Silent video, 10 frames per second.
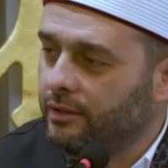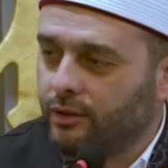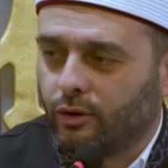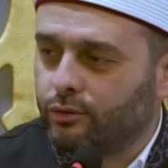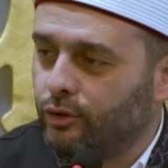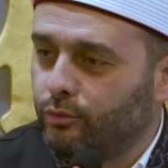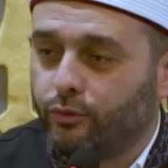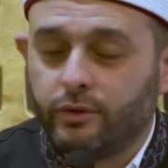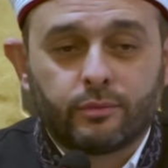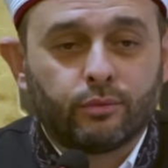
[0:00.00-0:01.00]
Yok diyor
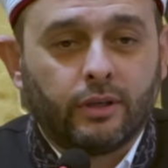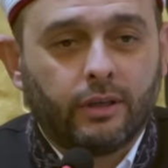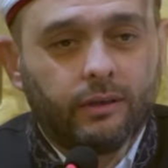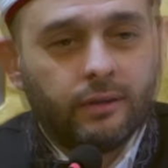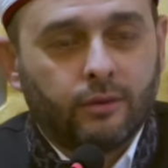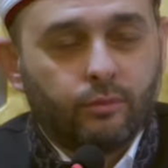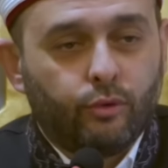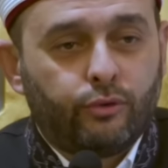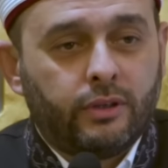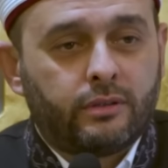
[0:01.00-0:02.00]
müflis bu değil.
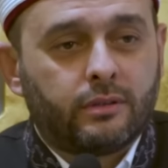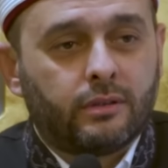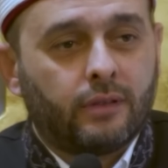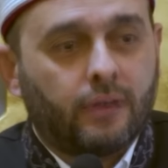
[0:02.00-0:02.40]
Müflis